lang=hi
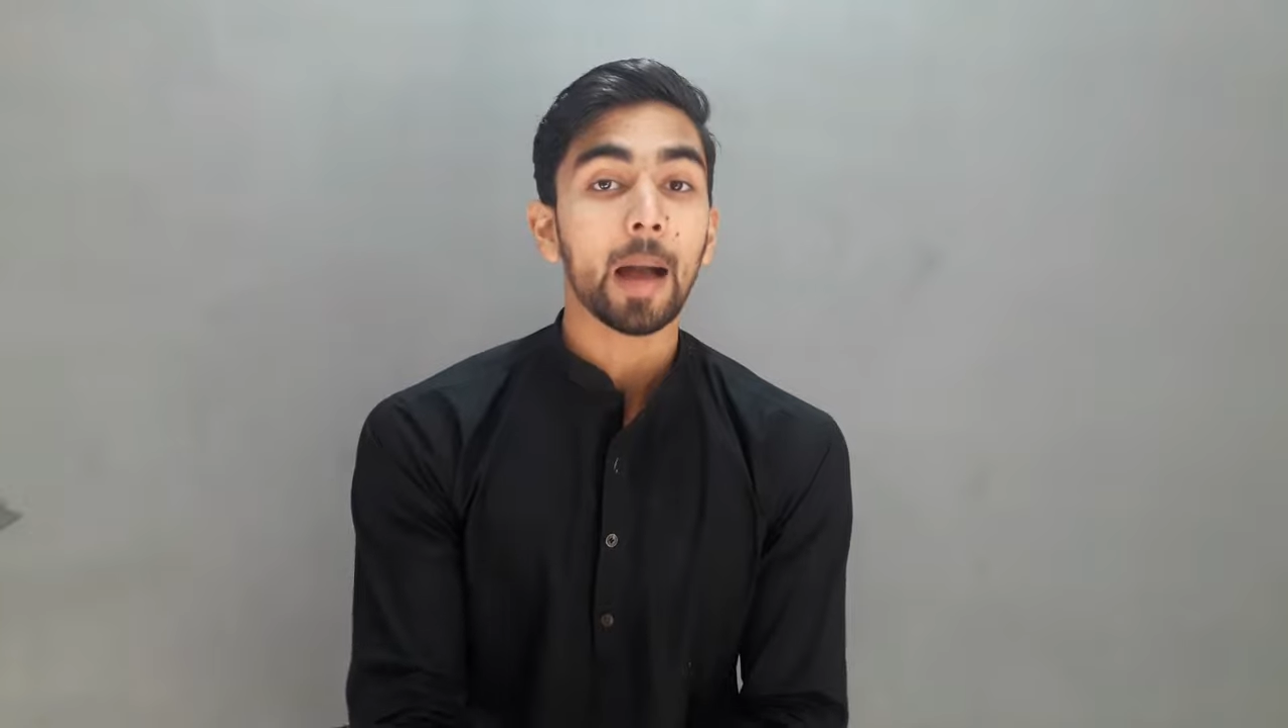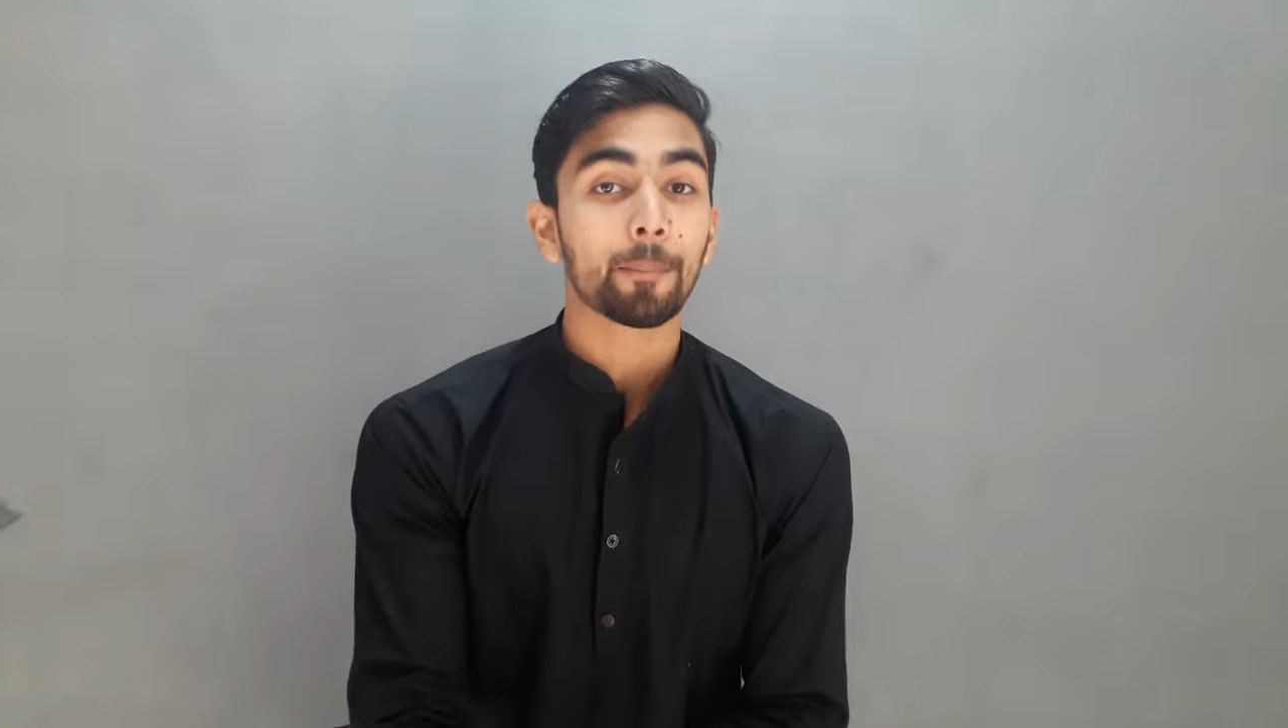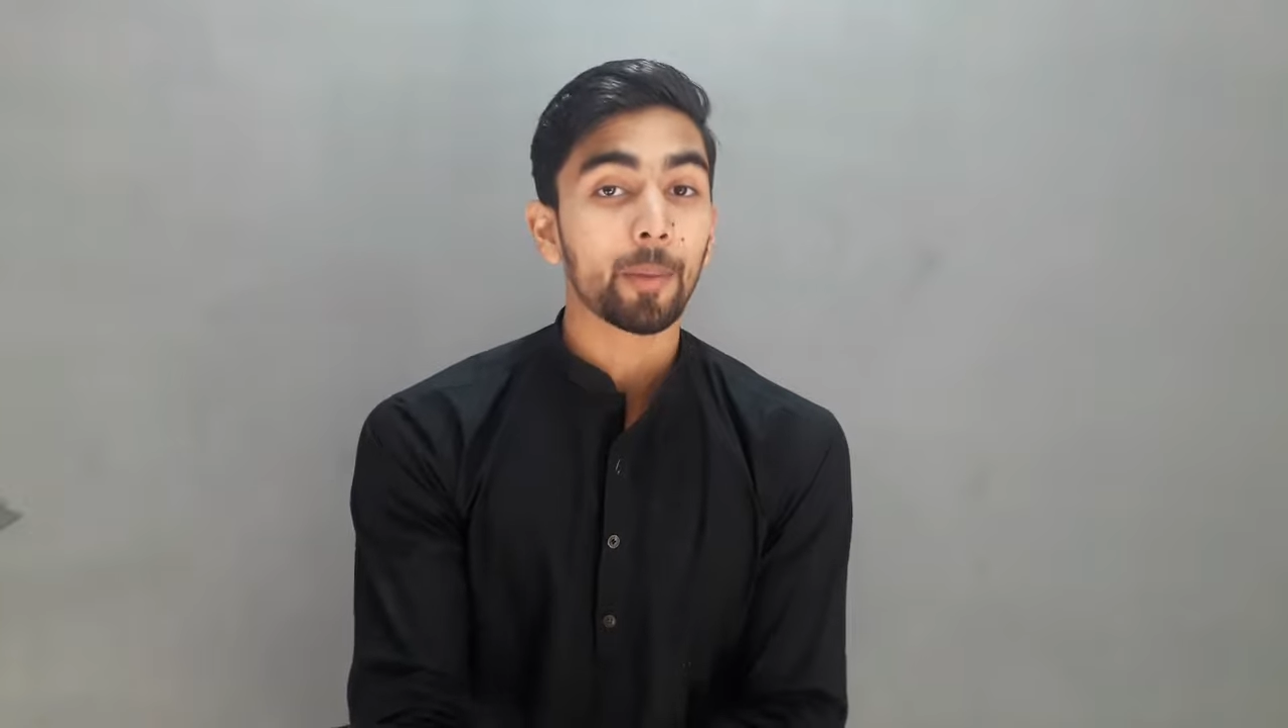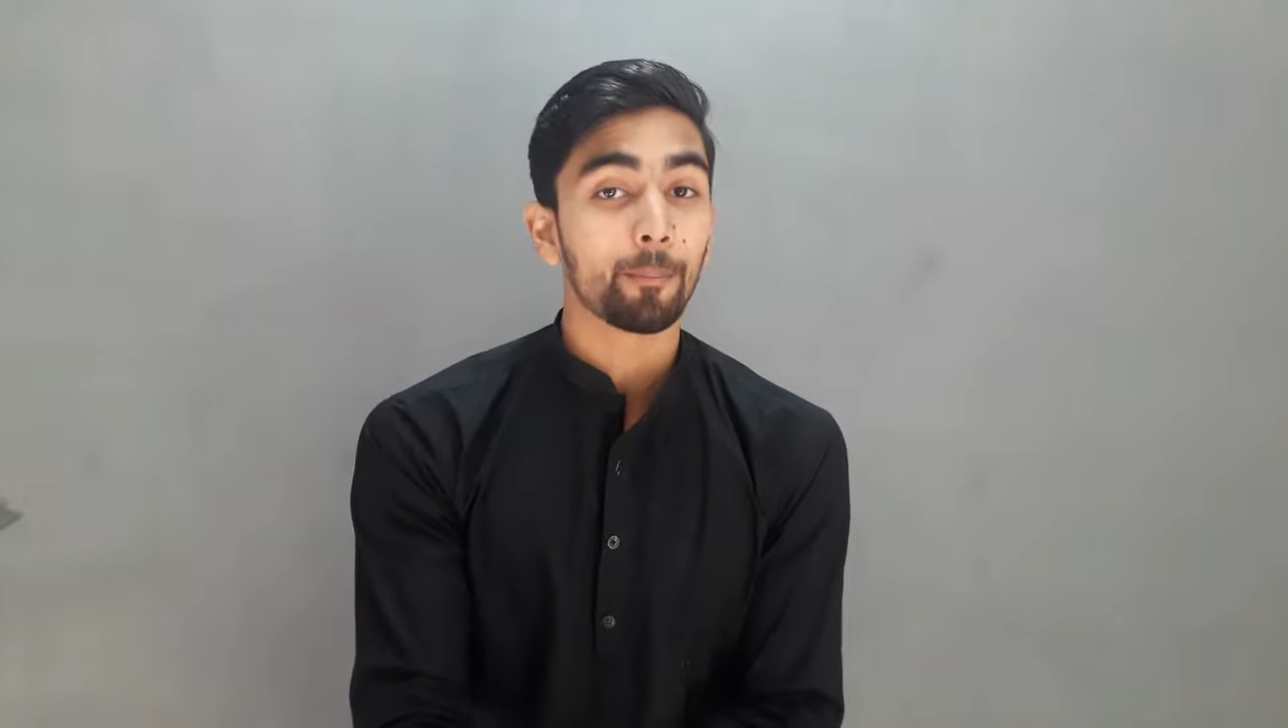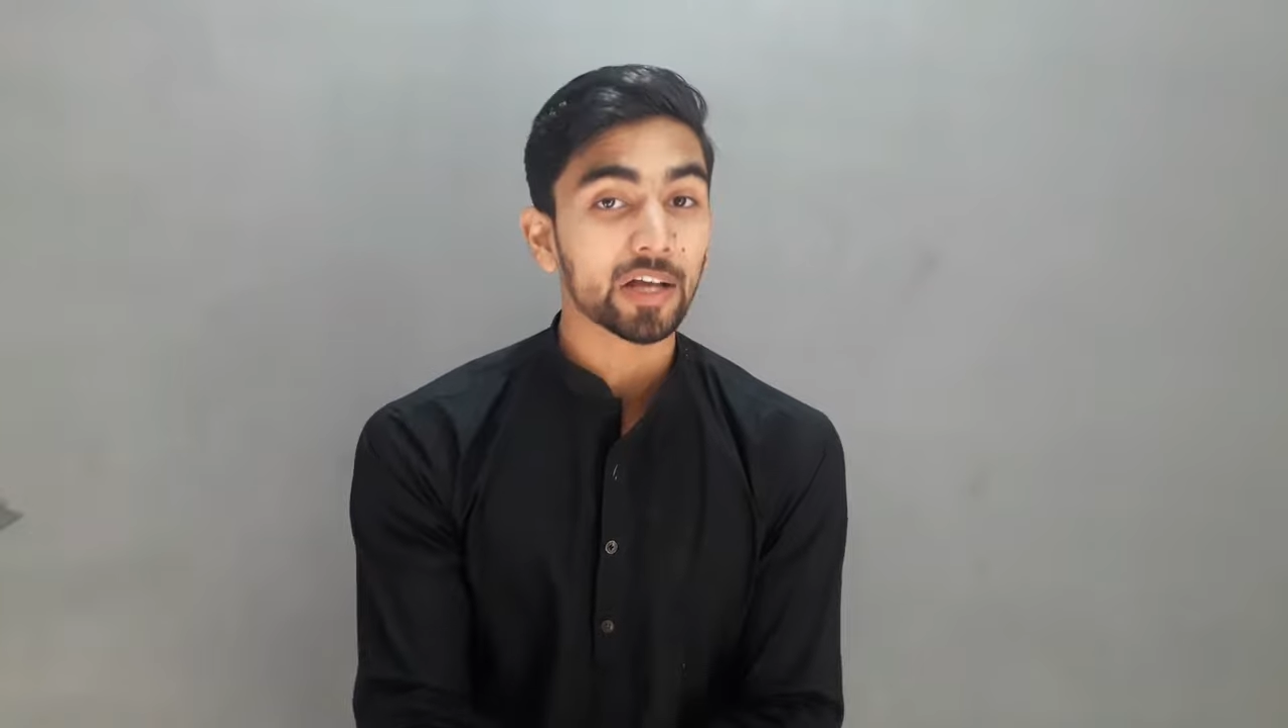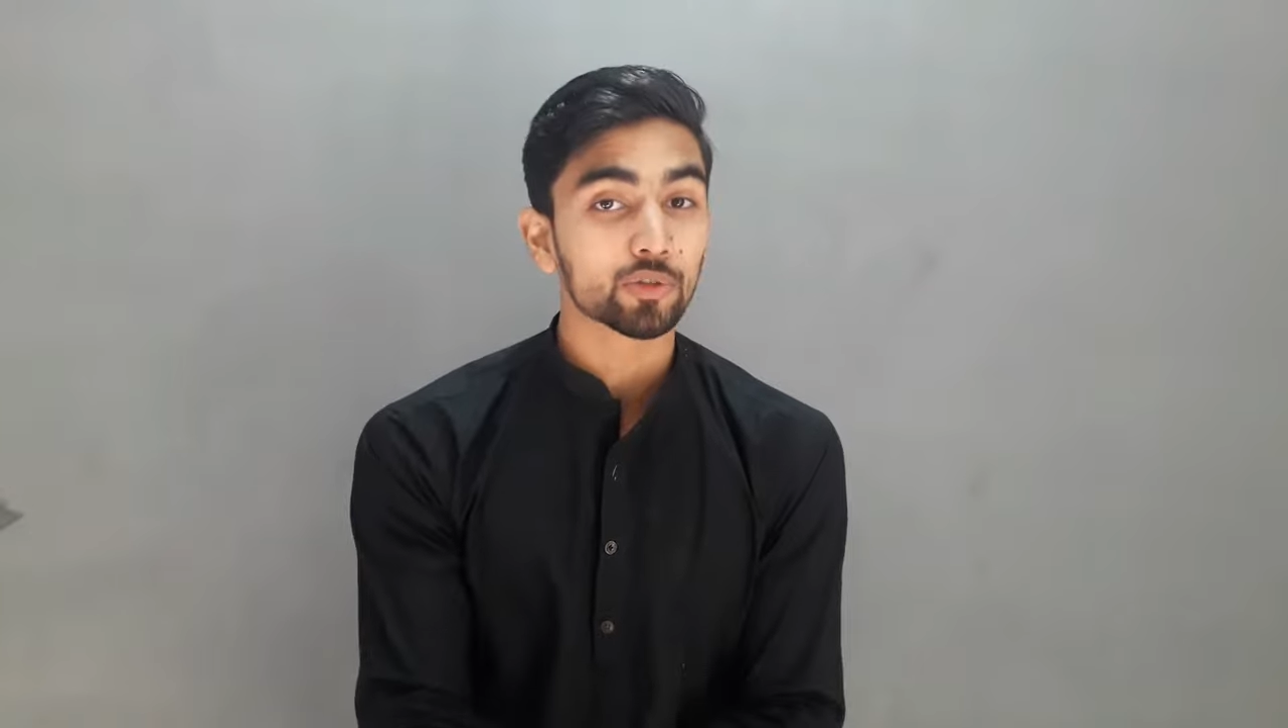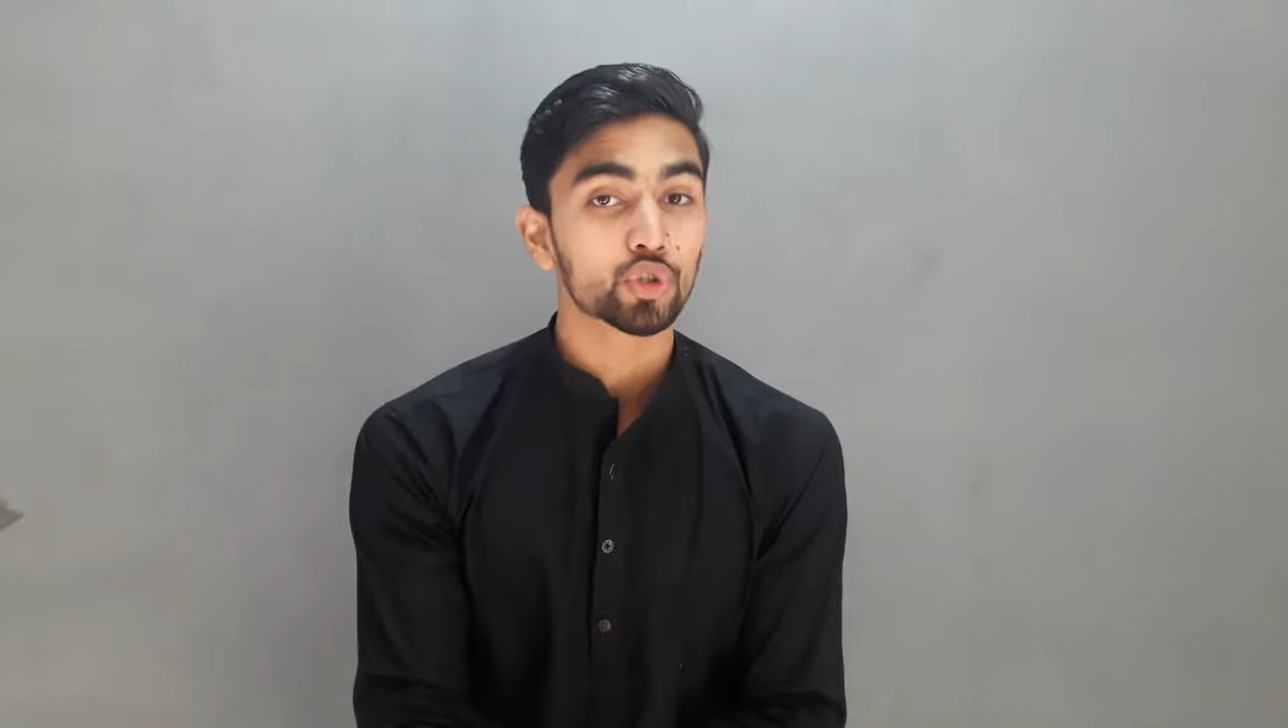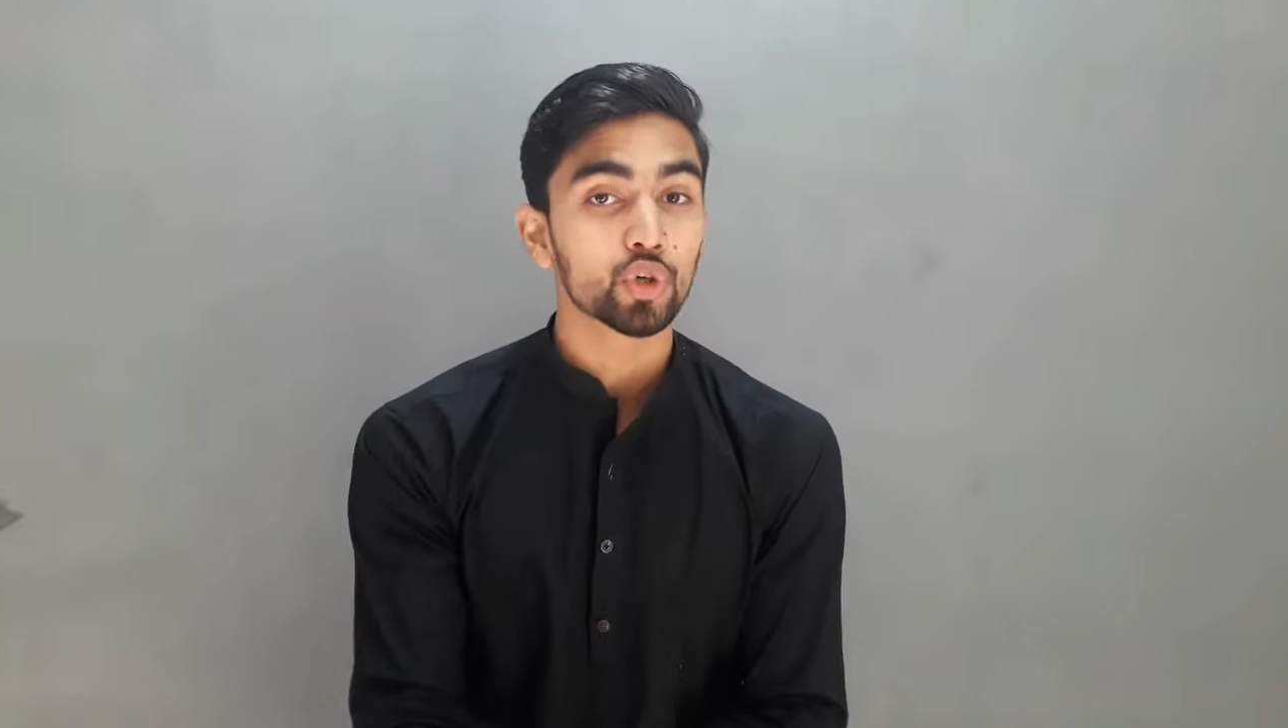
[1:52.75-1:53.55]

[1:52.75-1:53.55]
आपके बाजू